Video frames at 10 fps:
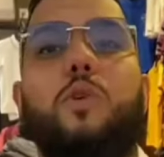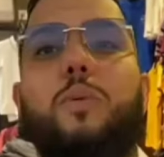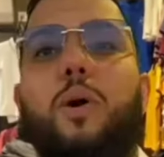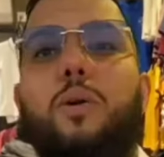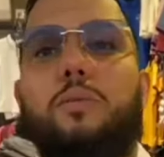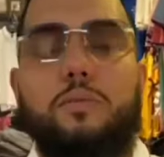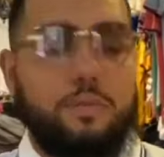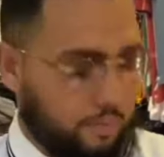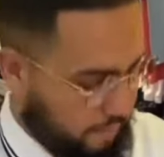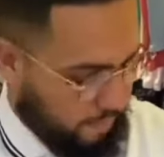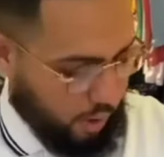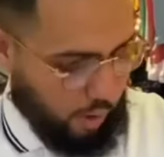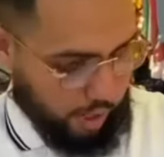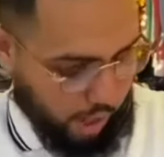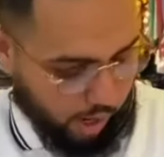بلون بلون
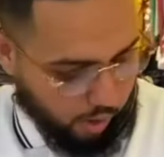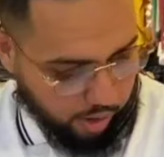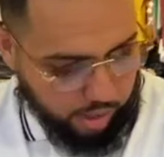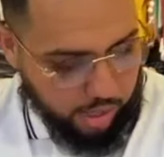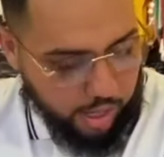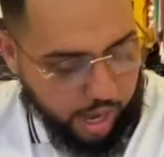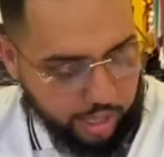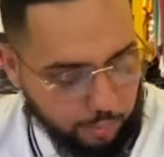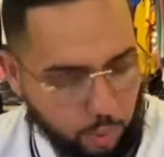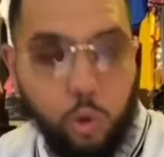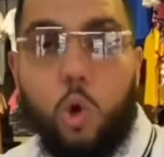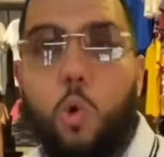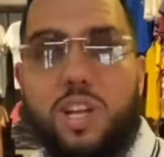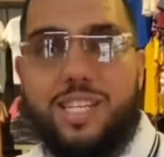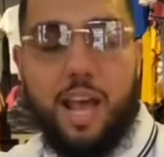واحد اخر البلون
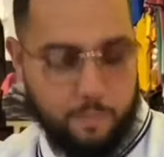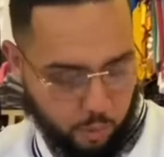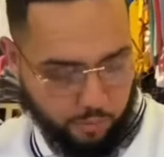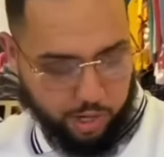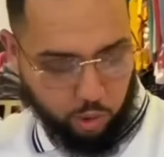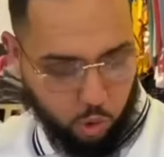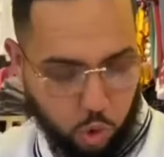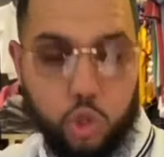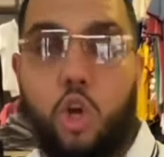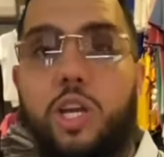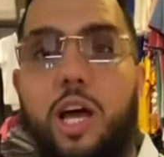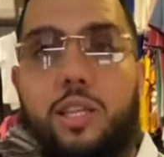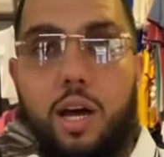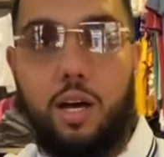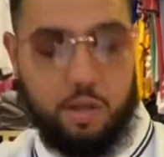الاول سامبل وفيه اللوغو جون
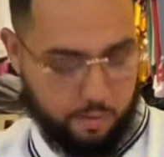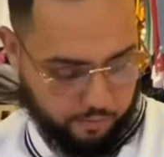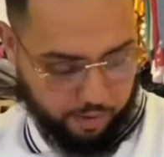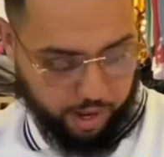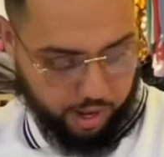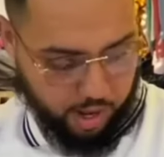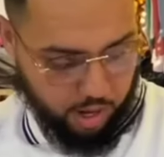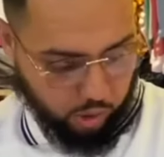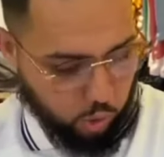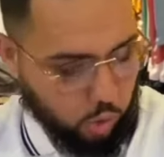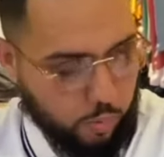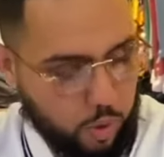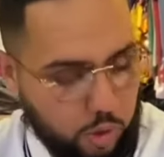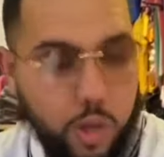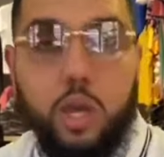هذا فيه لوغو بلو
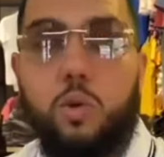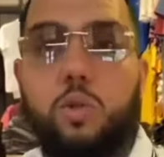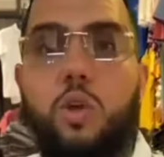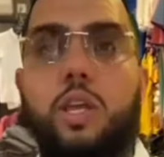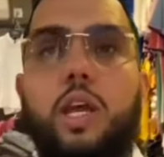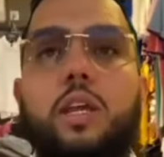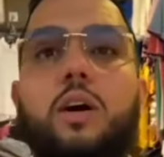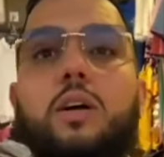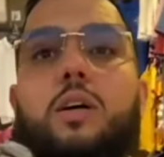نوي دو تري هنا